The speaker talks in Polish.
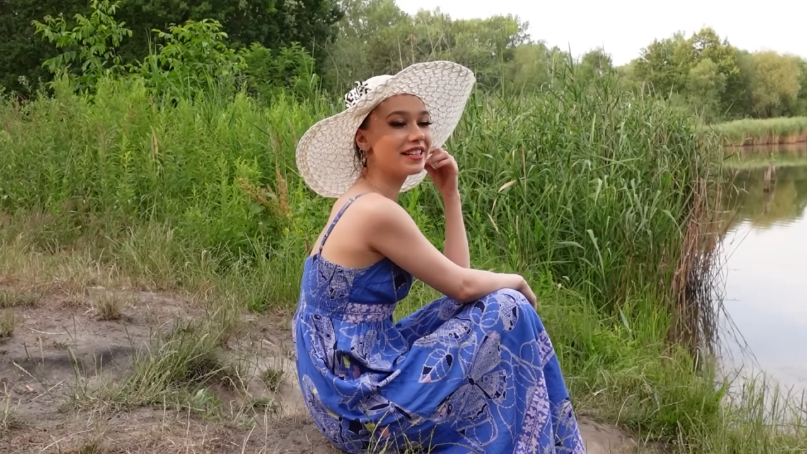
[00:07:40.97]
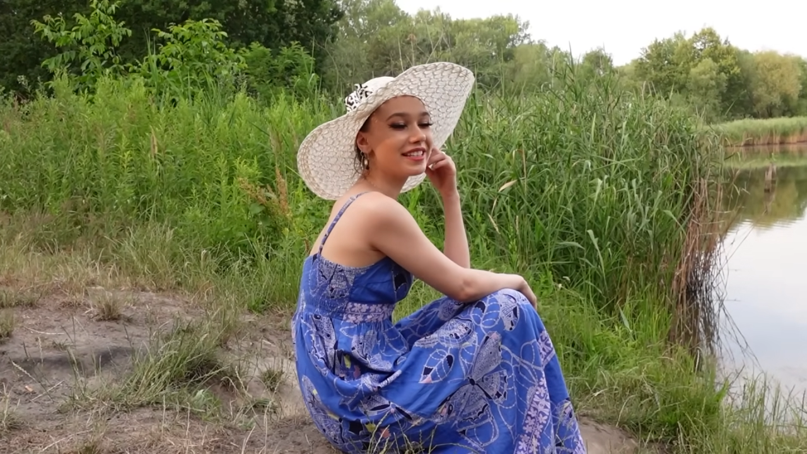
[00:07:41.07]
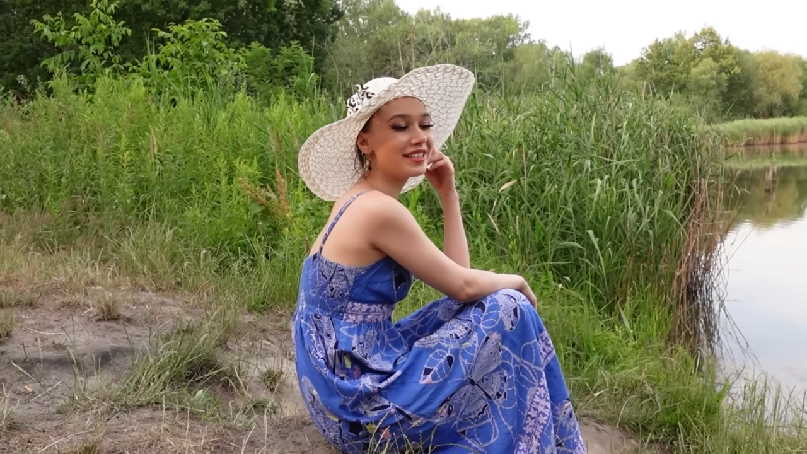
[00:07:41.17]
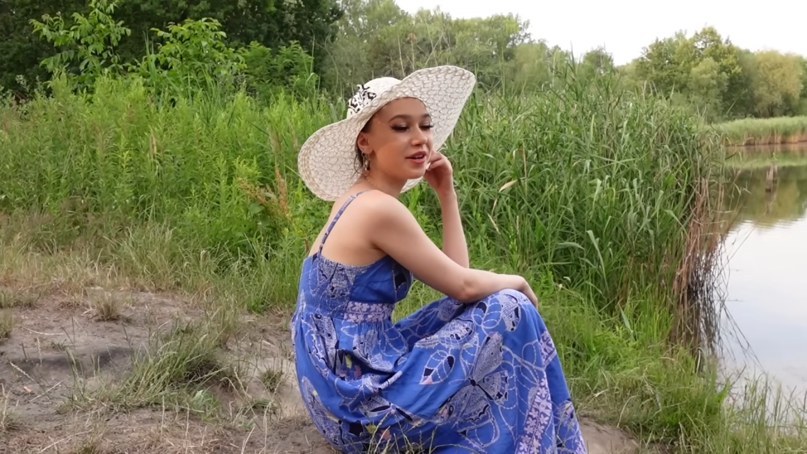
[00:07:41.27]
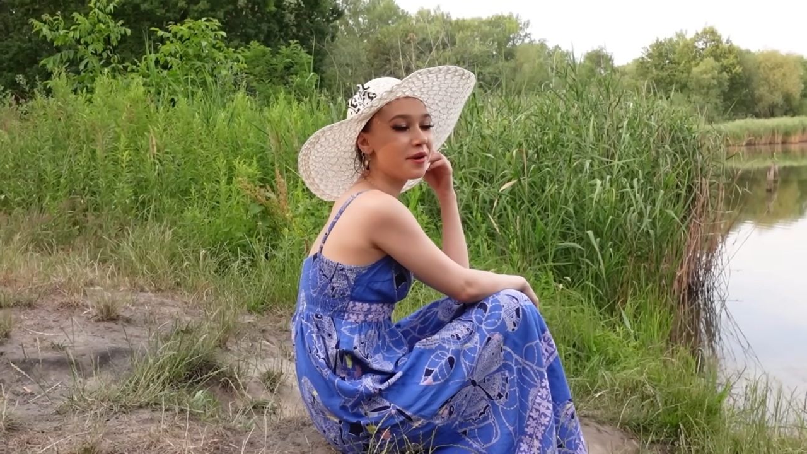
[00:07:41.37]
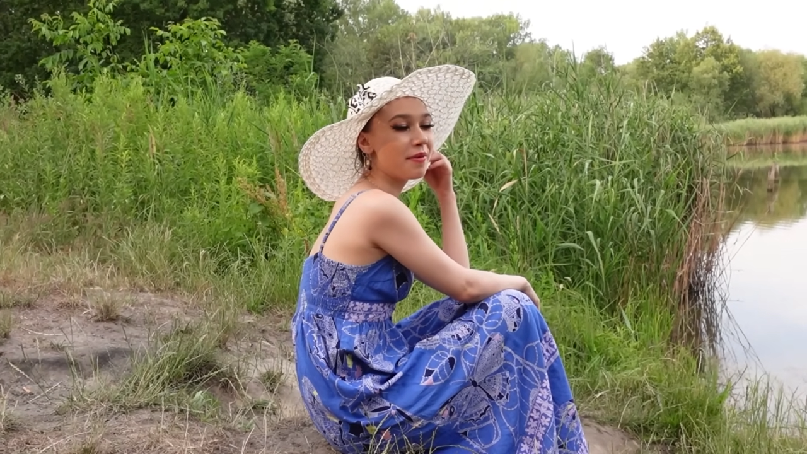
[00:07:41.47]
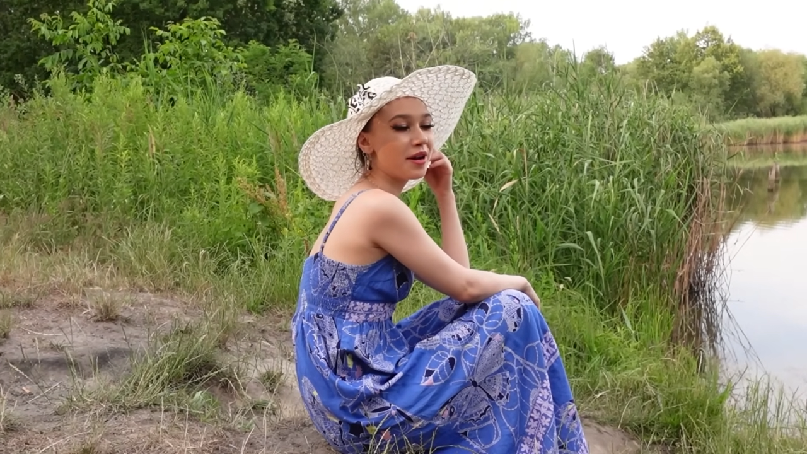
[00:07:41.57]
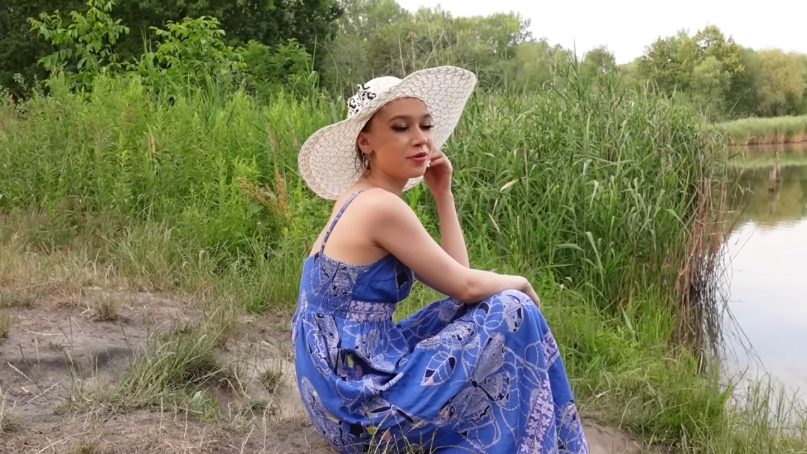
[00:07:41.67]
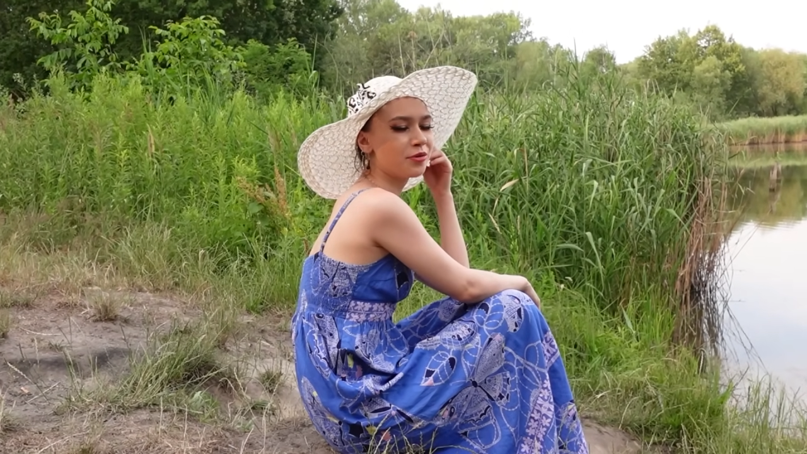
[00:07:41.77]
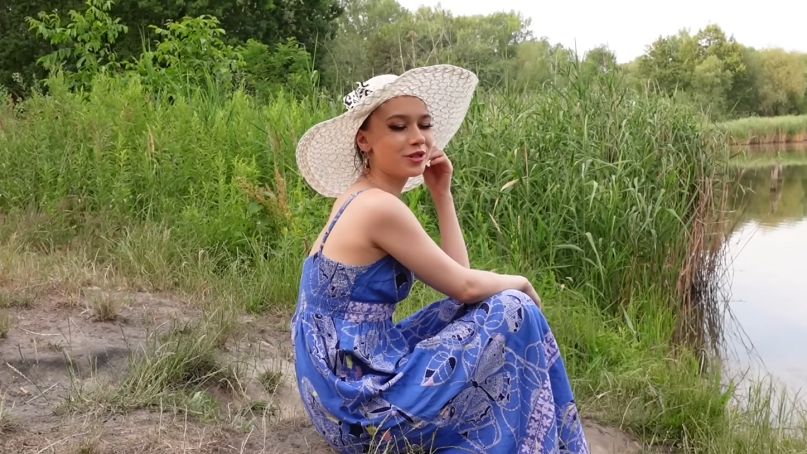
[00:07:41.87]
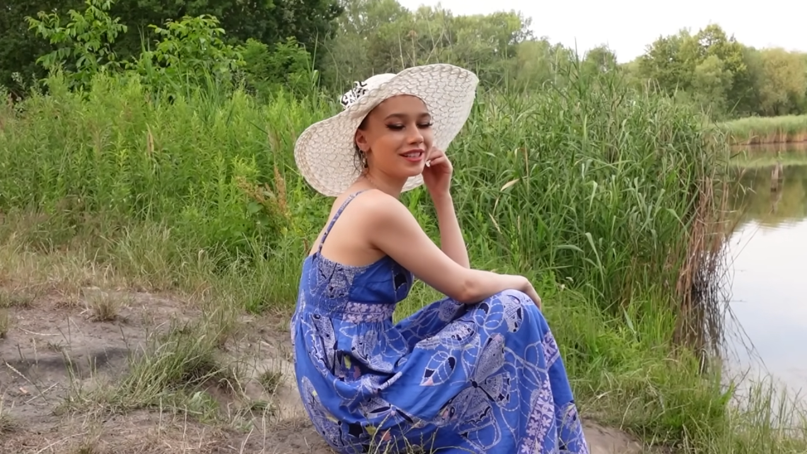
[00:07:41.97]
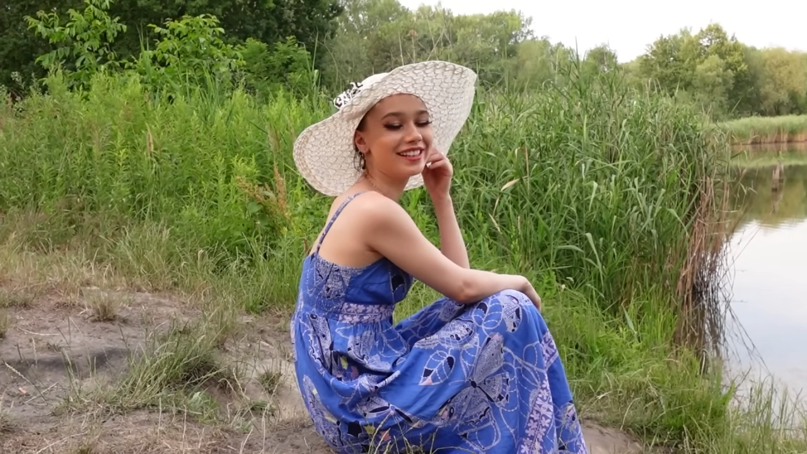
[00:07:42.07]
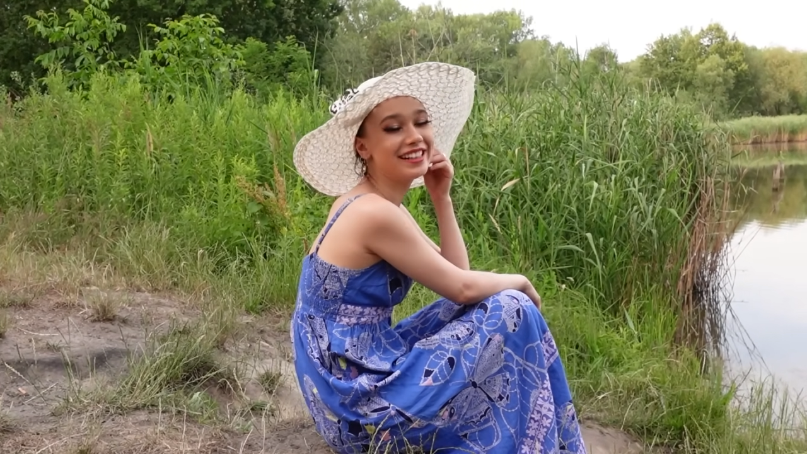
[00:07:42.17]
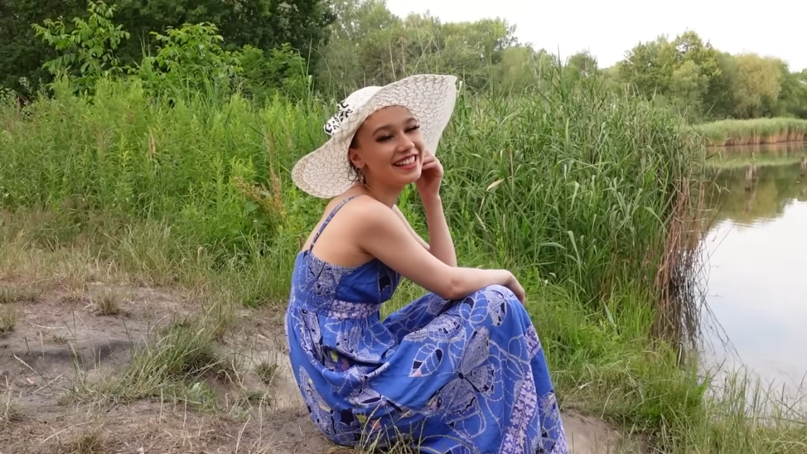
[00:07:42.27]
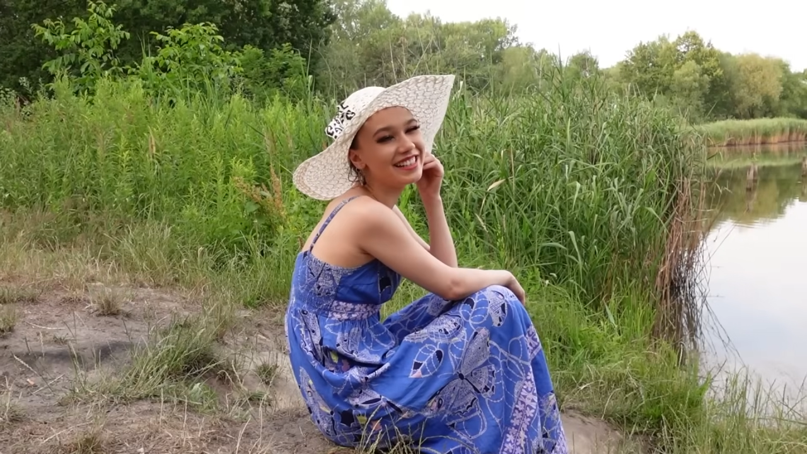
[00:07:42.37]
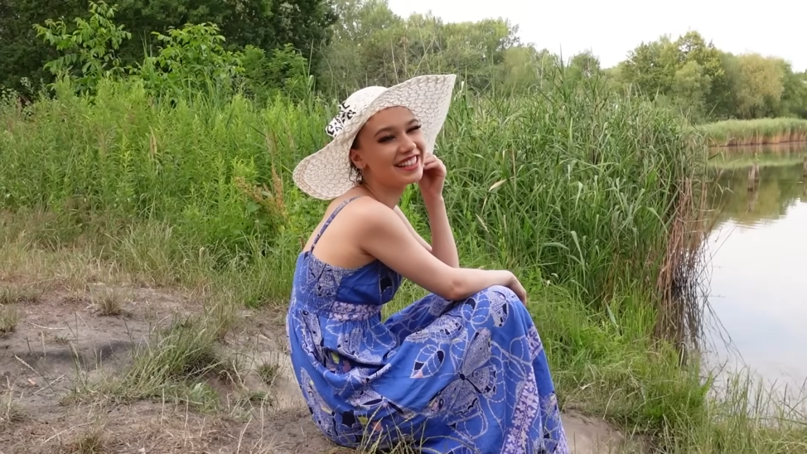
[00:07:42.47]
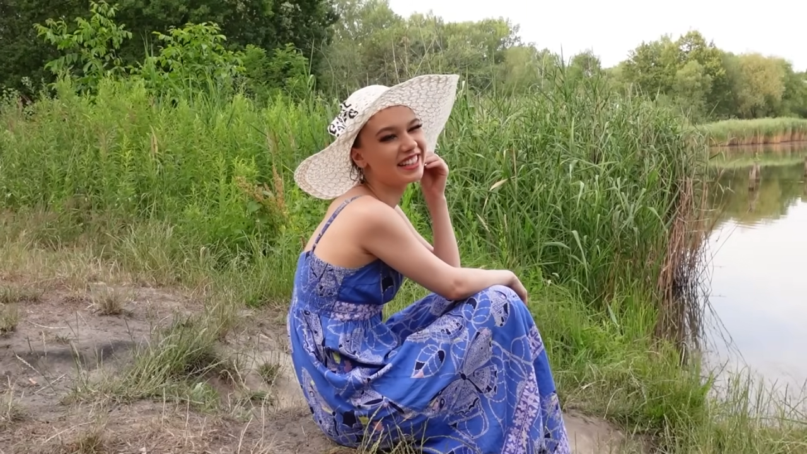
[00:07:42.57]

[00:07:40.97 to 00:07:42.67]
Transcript: często mają duży cringe,